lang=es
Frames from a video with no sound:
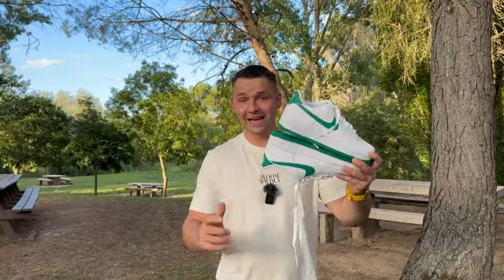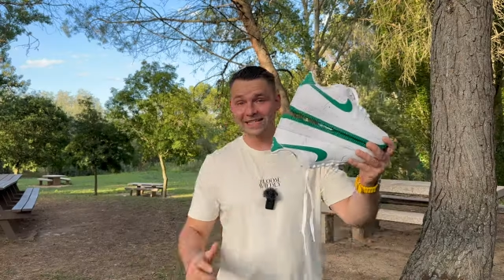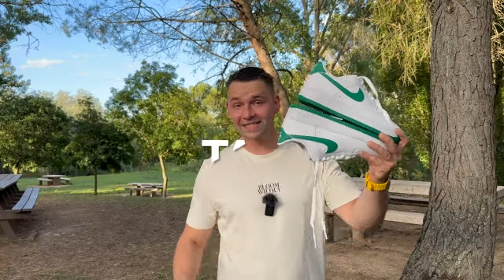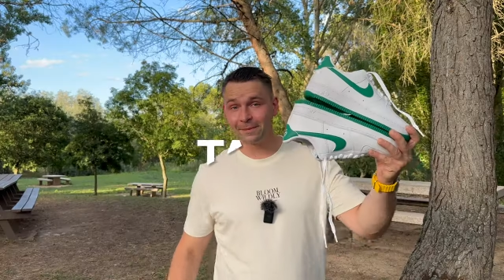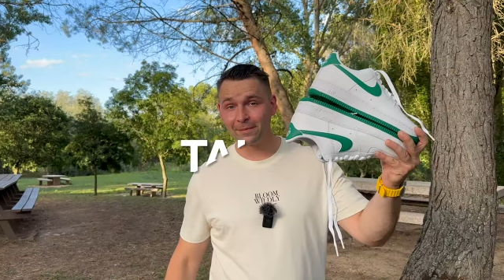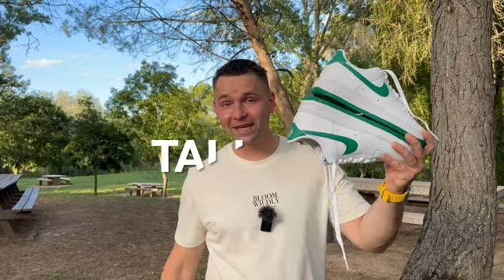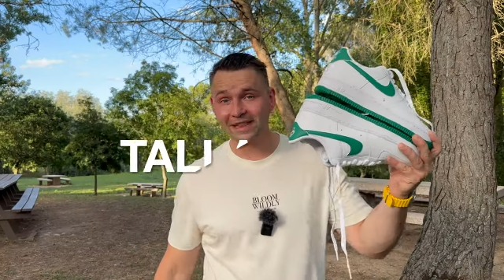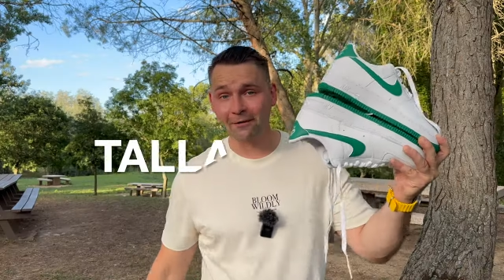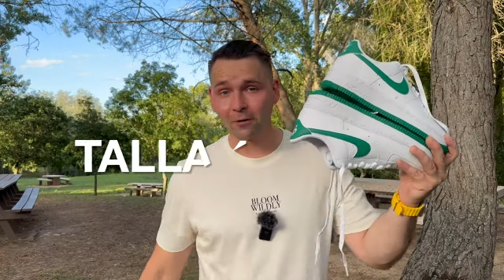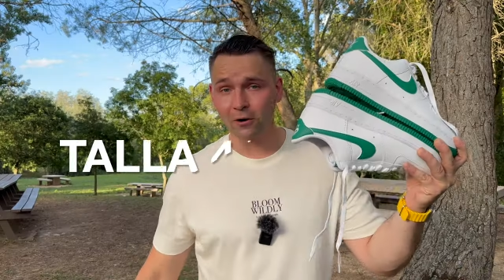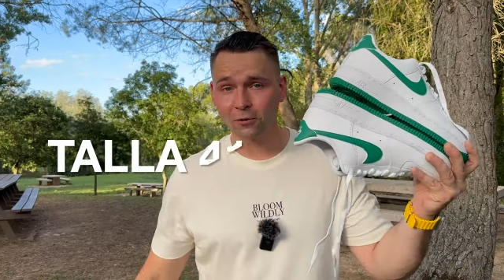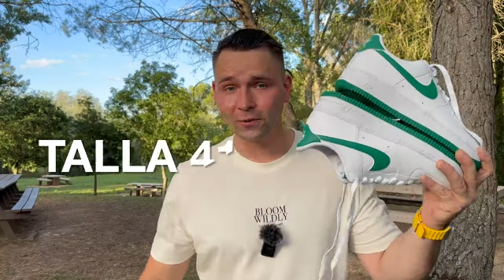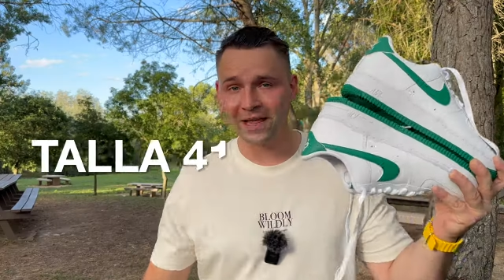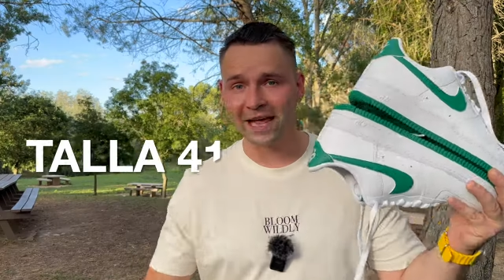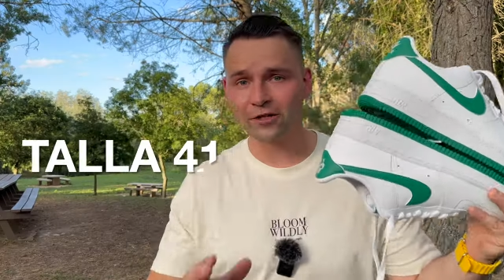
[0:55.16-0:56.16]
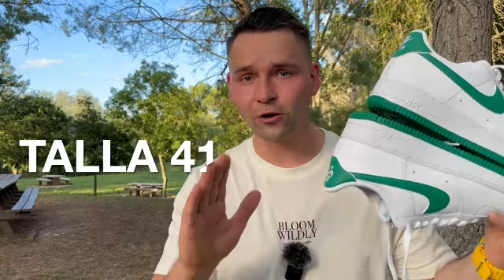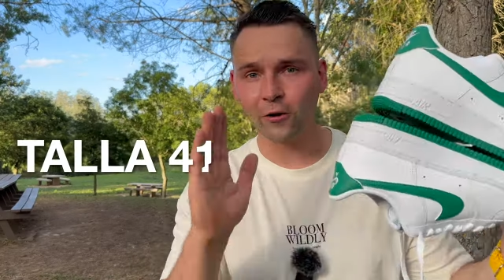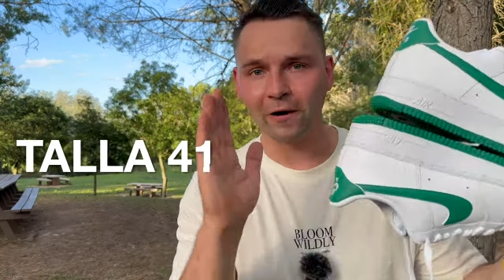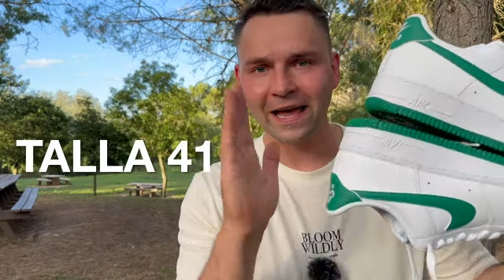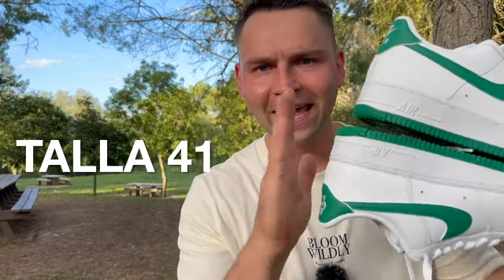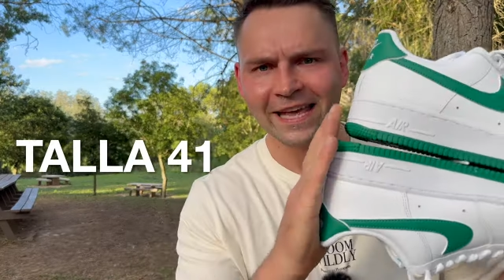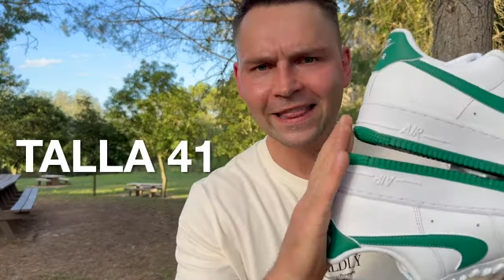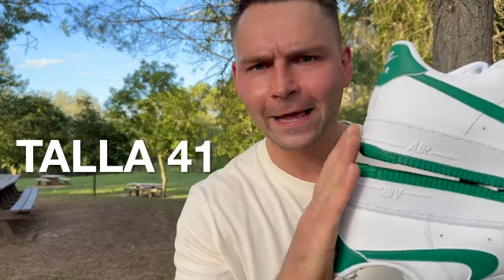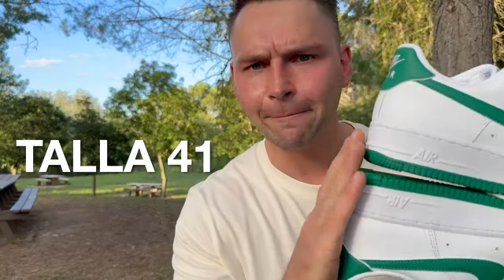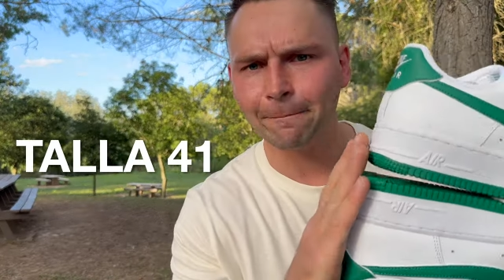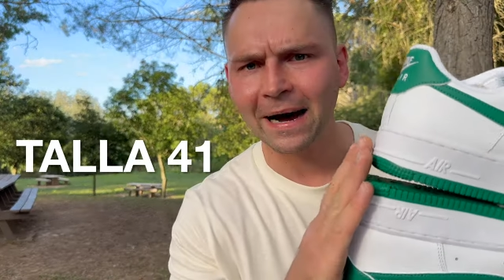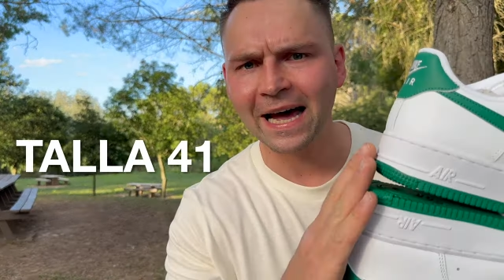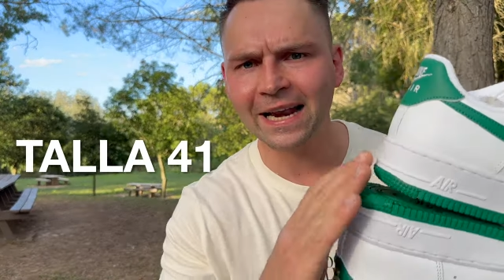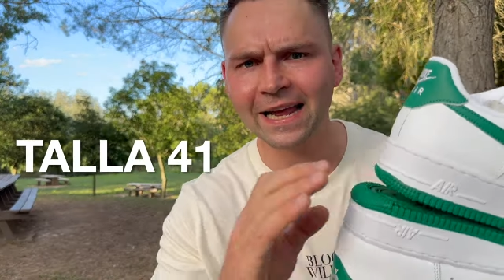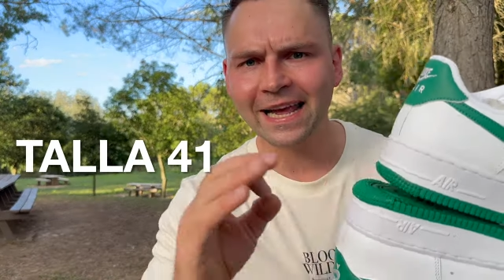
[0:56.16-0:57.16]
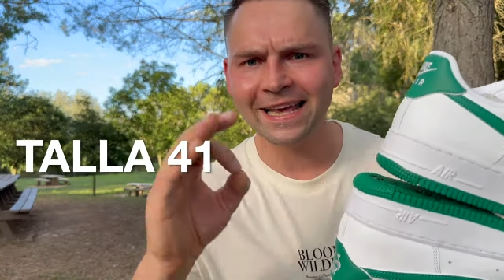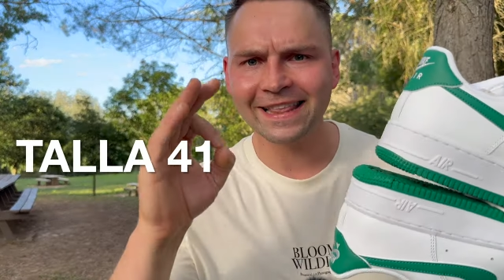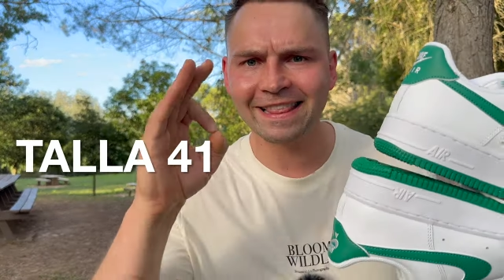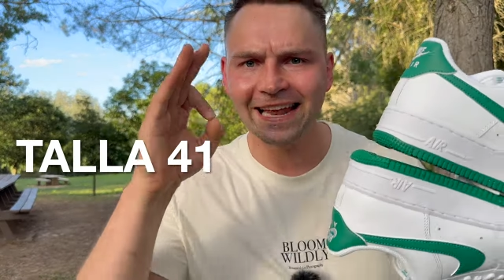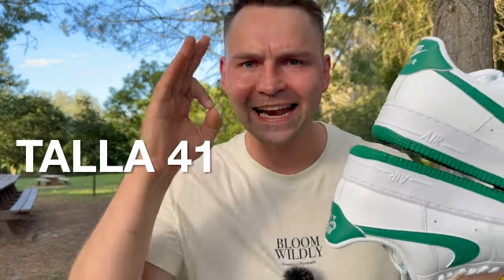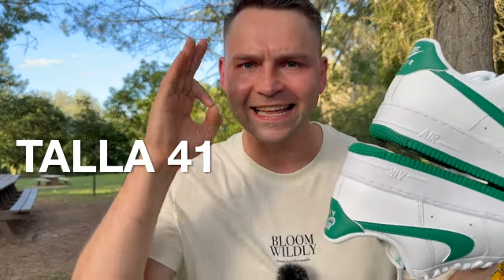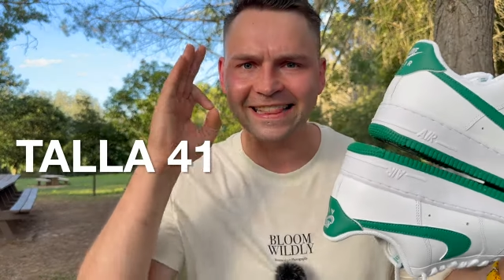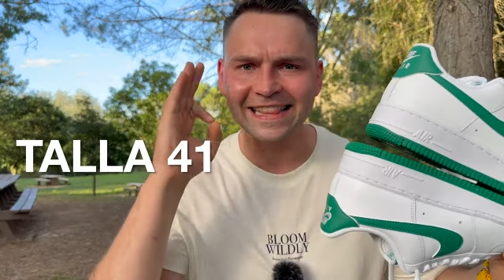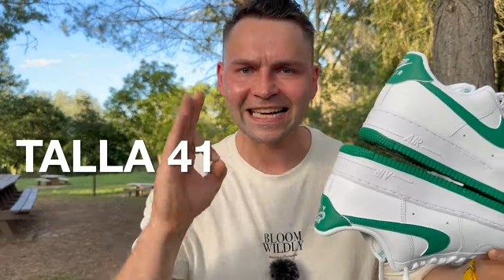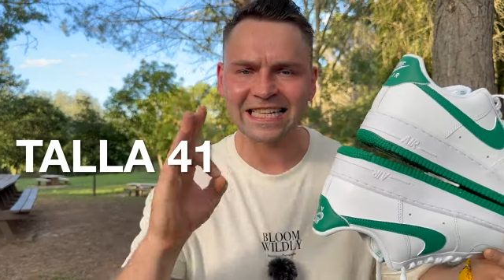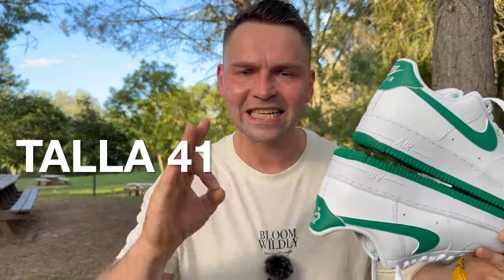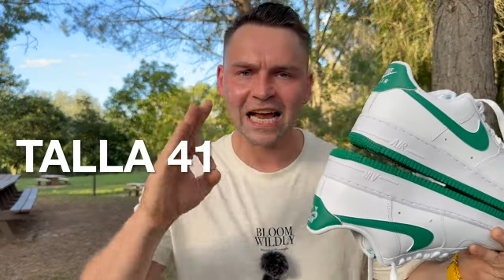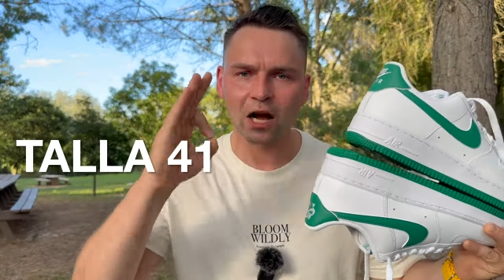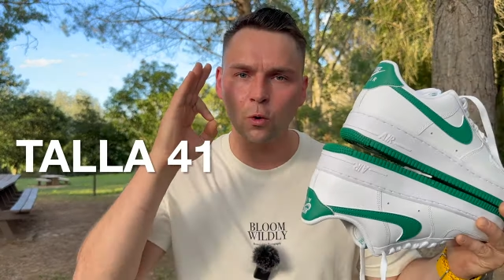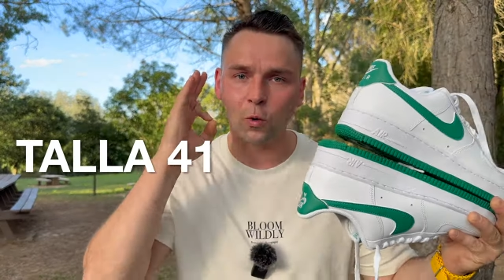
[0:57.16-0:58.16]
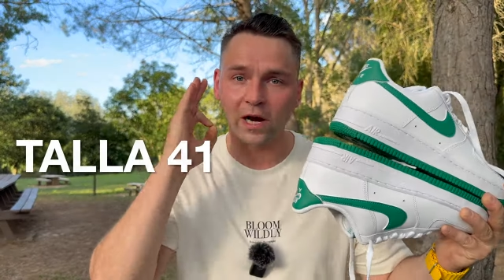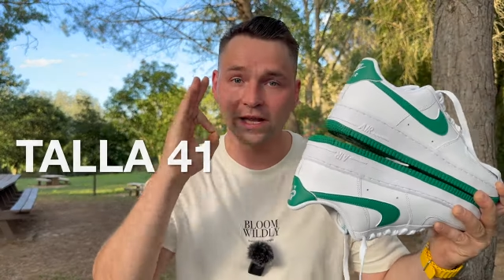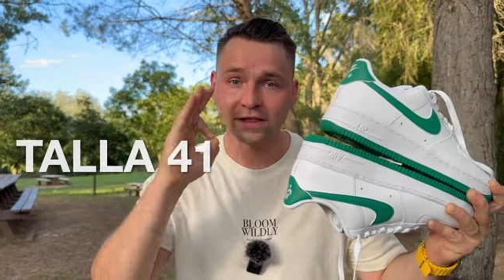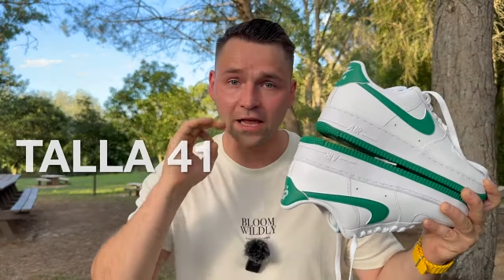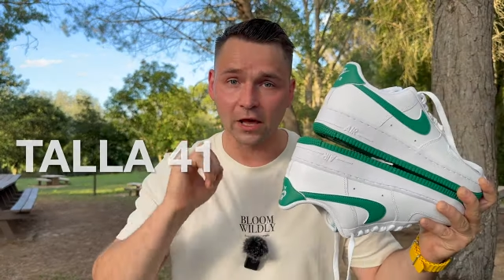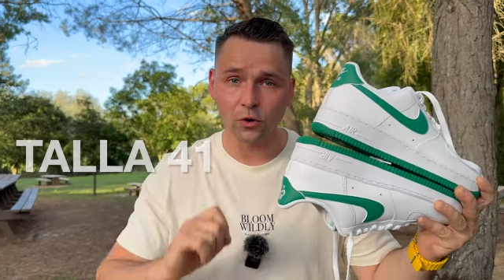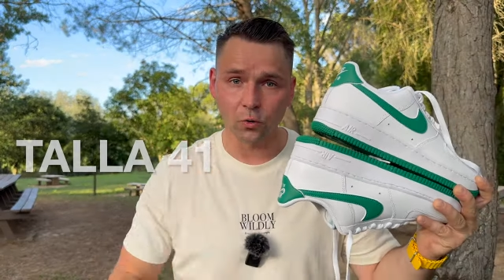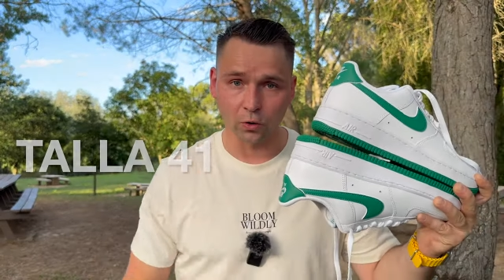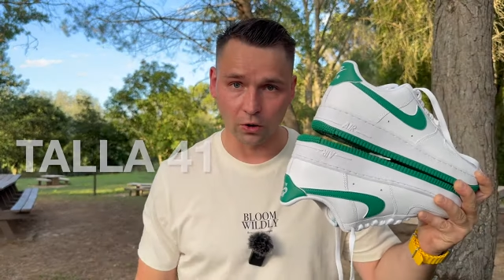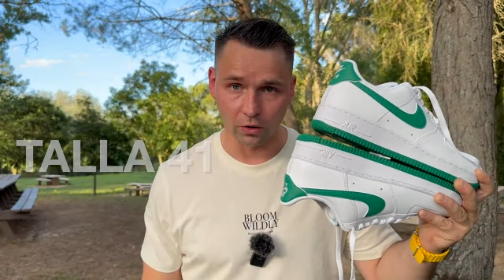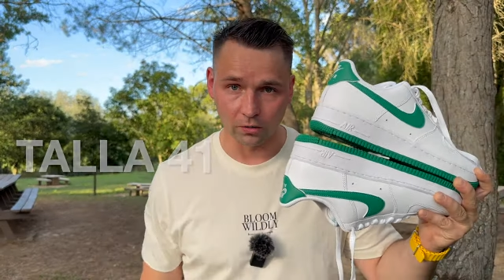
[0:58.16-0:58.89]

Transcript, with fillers: Casi me estaba olvidando, este par es de la talla 41